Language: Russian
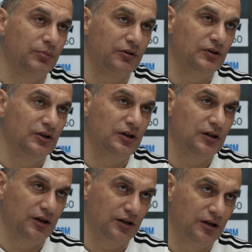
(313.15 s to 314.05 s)
Проводить
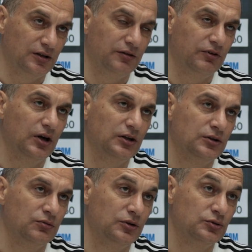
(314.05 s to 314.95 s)
атаки и отодвигать
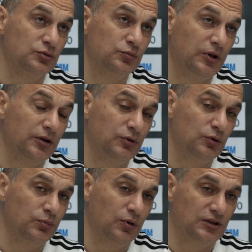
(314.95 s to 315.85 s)
игру на чужую
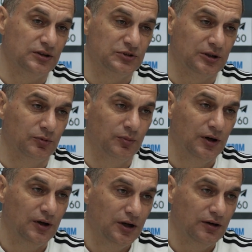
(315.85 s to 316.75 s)
половину поля, тем самым
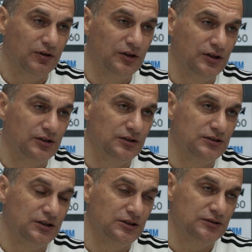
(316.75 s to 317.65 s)
владеть
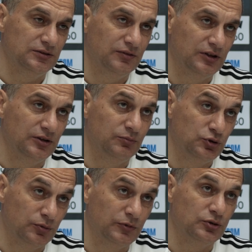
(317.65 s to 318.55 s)
инициативой, владеть
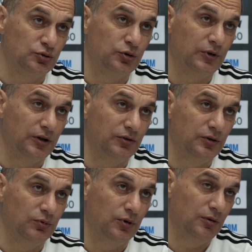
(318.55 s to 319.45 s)
мячом на чужой
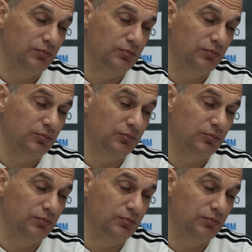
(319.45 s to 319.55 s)
половине поля.